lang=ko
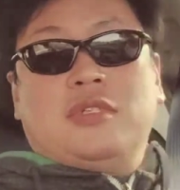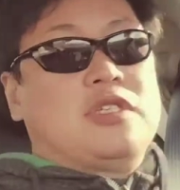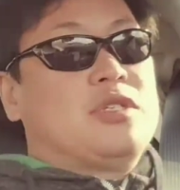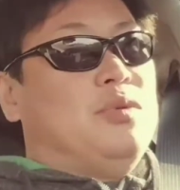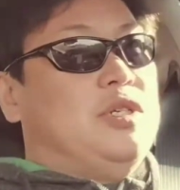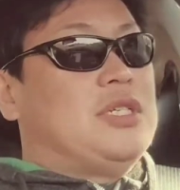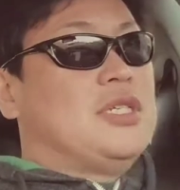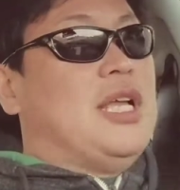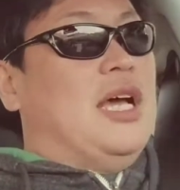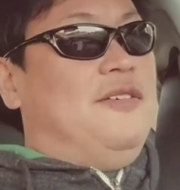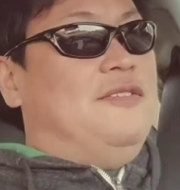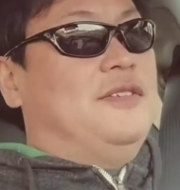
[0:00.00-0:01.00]
스위스
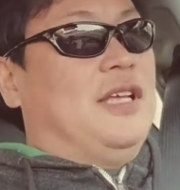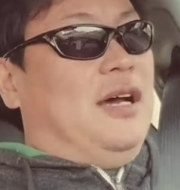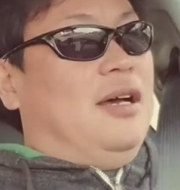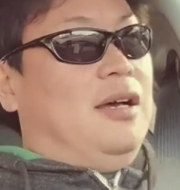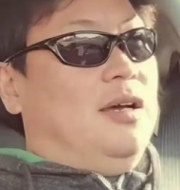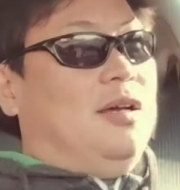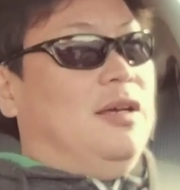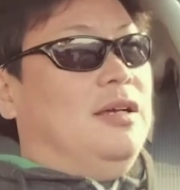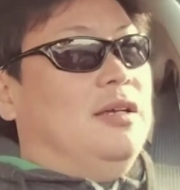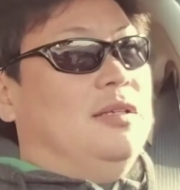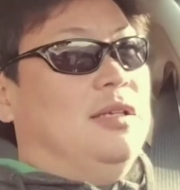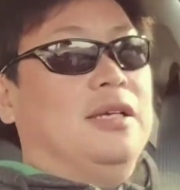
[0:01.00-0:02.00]
나이프다.
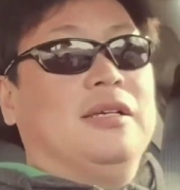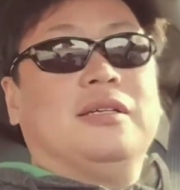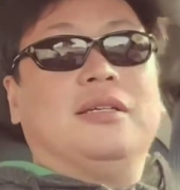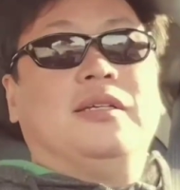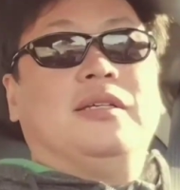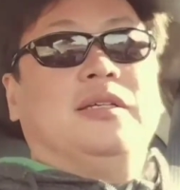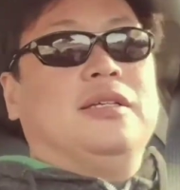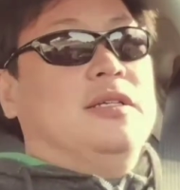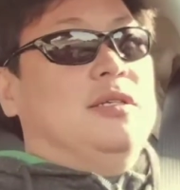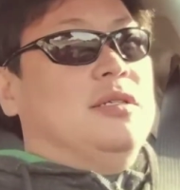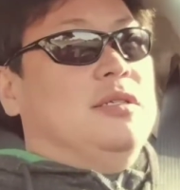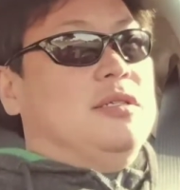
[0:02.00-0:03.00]
네.
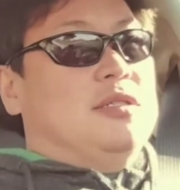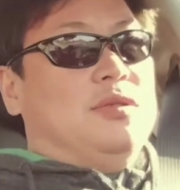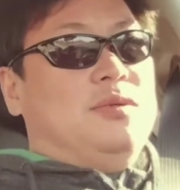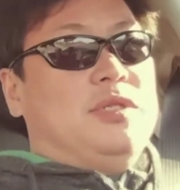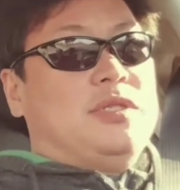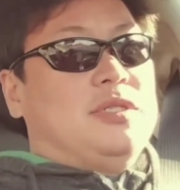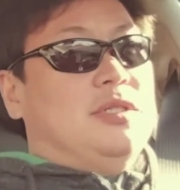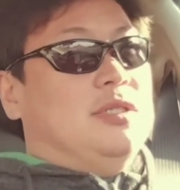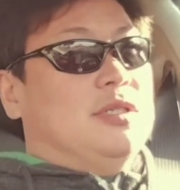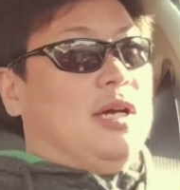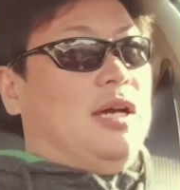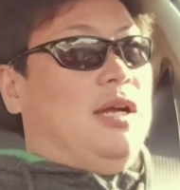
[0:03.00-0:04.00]

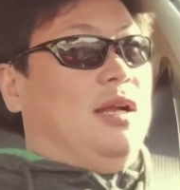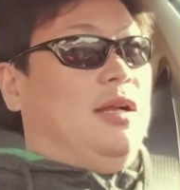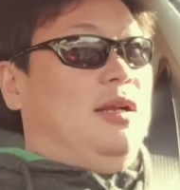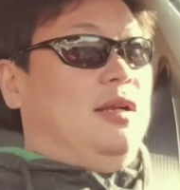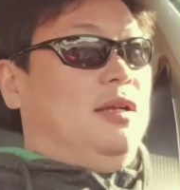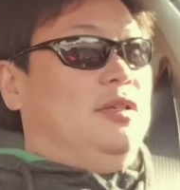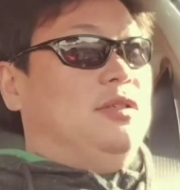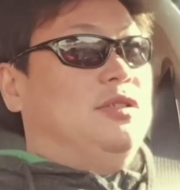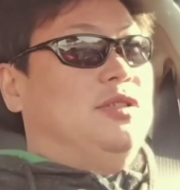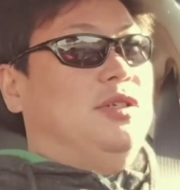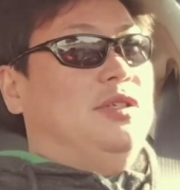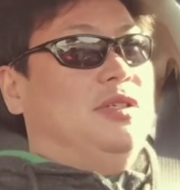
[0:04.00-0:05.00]
스위스 칼
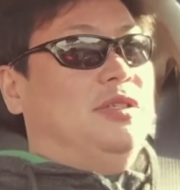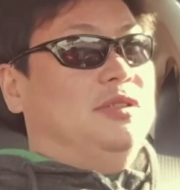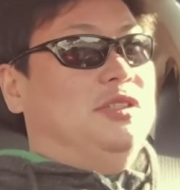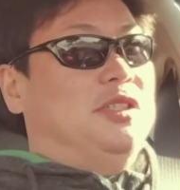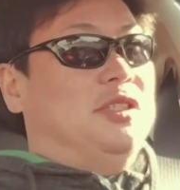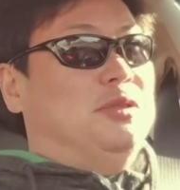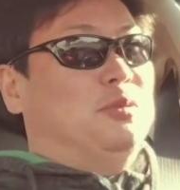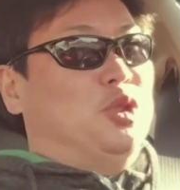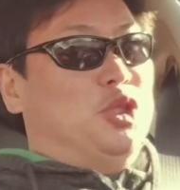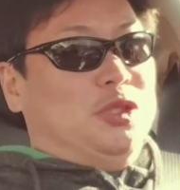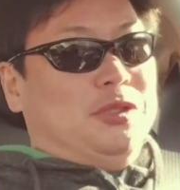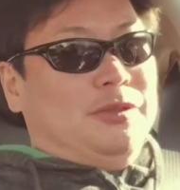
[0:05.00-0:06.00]
저희들 이제
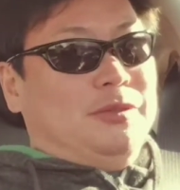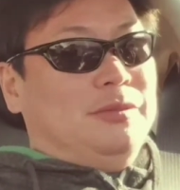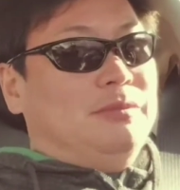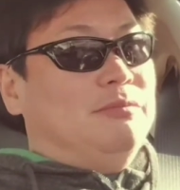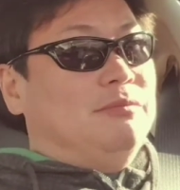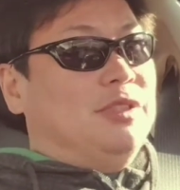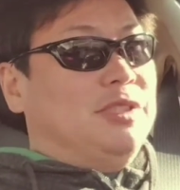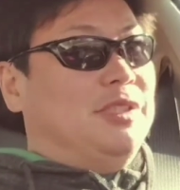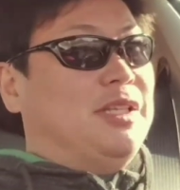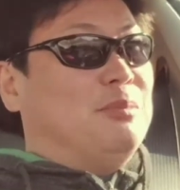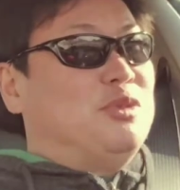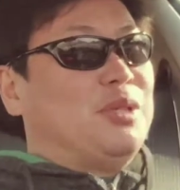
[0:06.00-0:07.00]
뭐
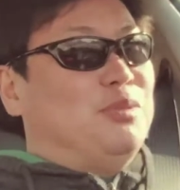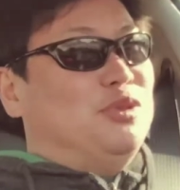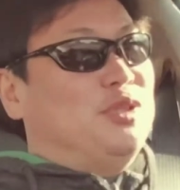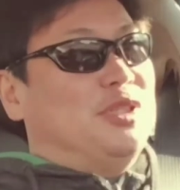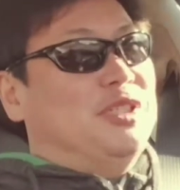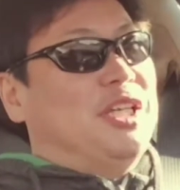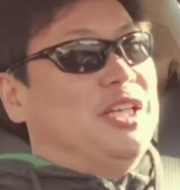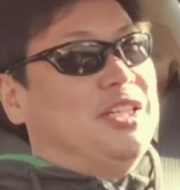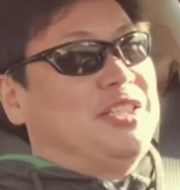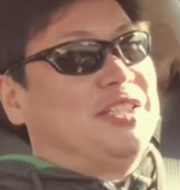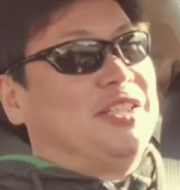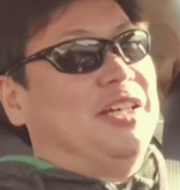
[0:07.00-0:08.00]
특히 남자분들은
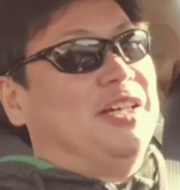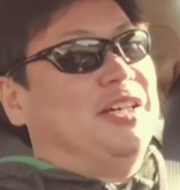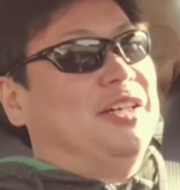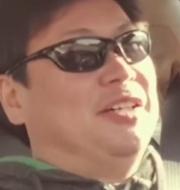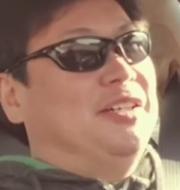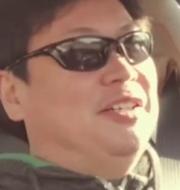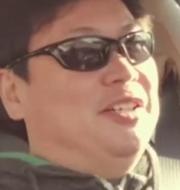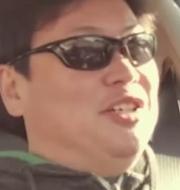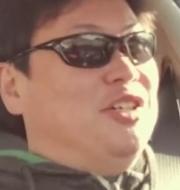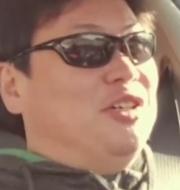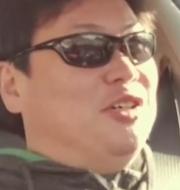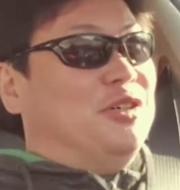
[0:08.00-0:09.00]
하나씩 다
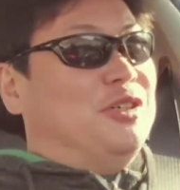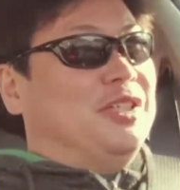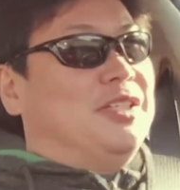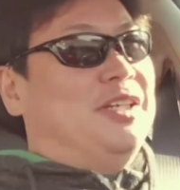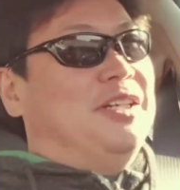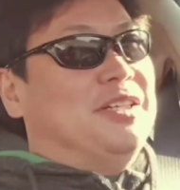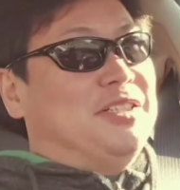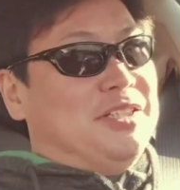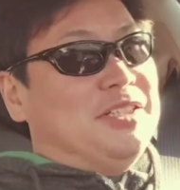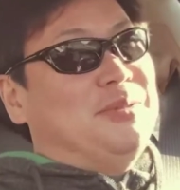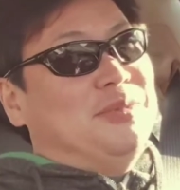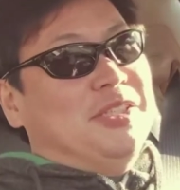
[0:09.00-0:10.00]
어릴 때나
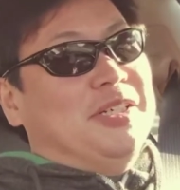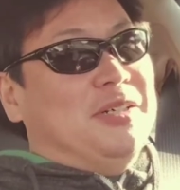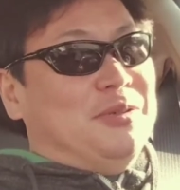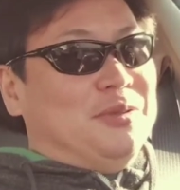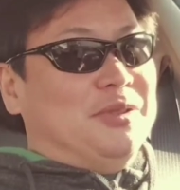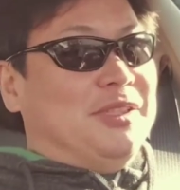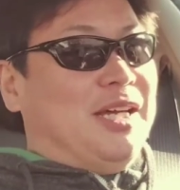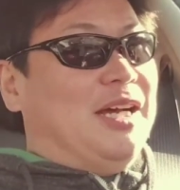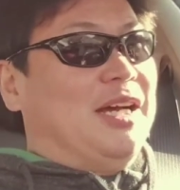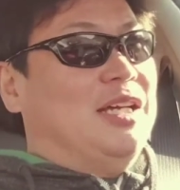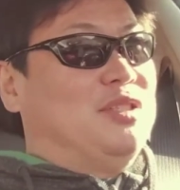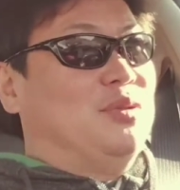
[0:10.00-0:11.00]
지금이나 혹은
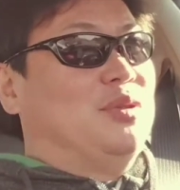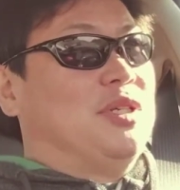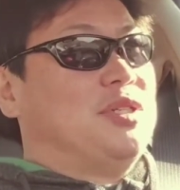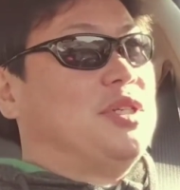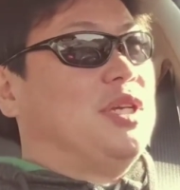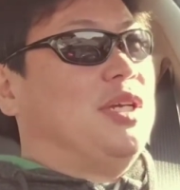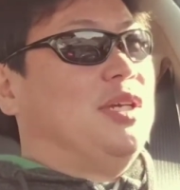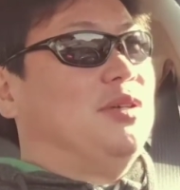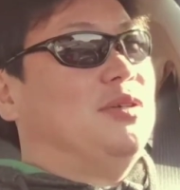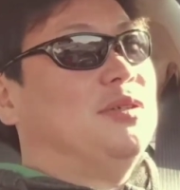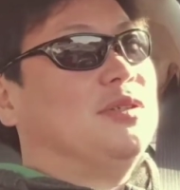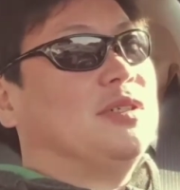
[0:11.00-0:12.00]
다 가지고
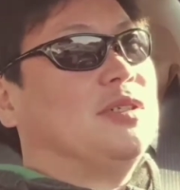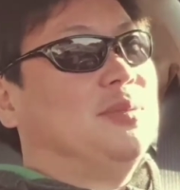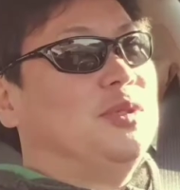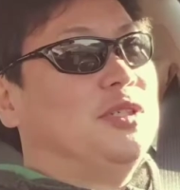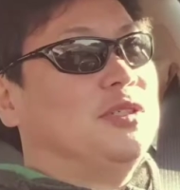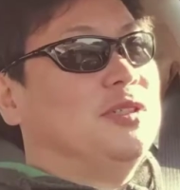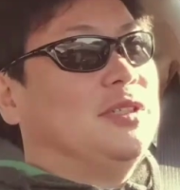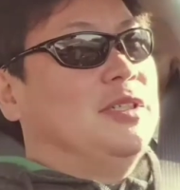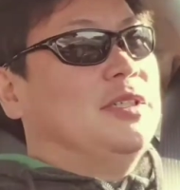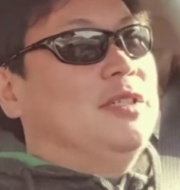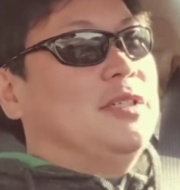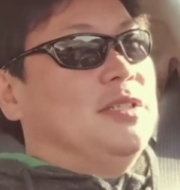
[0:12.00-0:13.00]
계시잖아요. 그러면
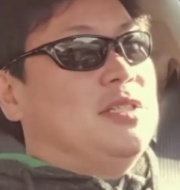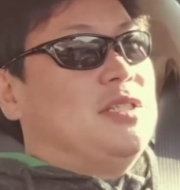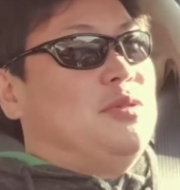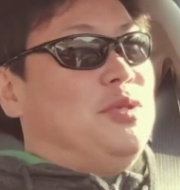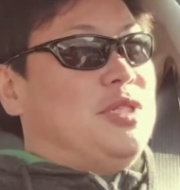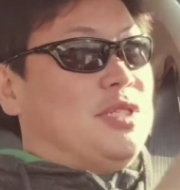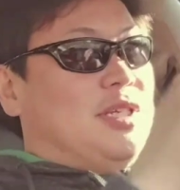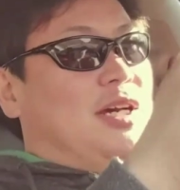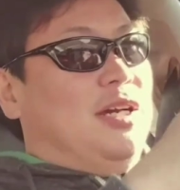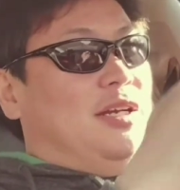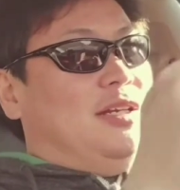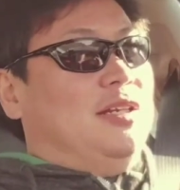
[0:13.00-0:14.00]
스위스
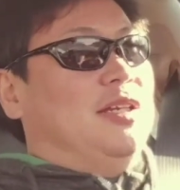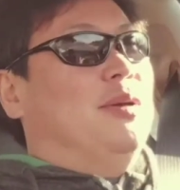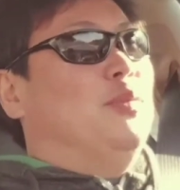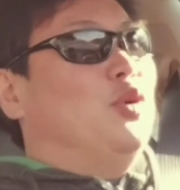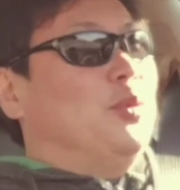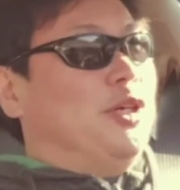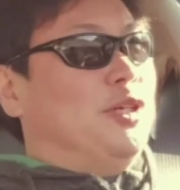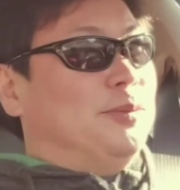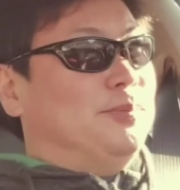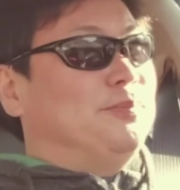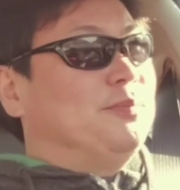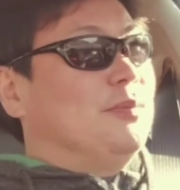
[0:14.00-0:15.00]
칼 이렇게 보면